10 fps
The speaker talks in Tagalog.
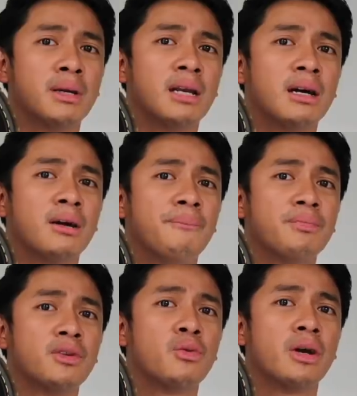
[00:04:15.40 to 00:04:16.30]
biglang
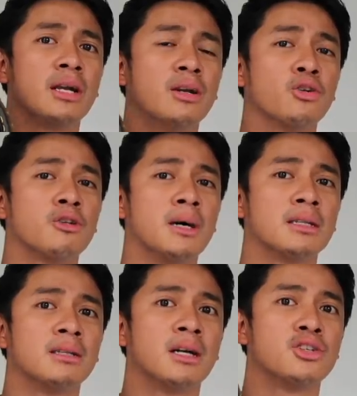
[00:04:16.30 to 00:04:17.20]
kung kailan ako
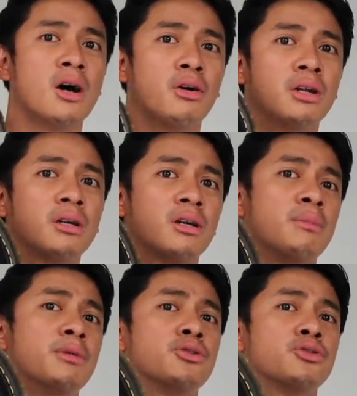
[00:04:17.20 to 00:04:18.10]
tumatanda tsaka ako
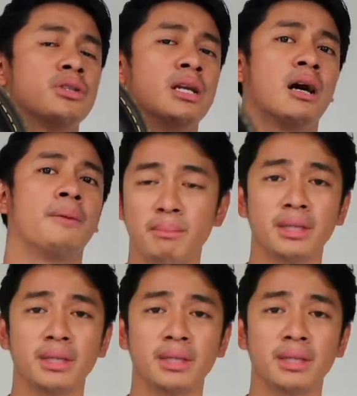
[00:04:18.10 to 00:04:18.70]
nagre-rubber shoes na lang.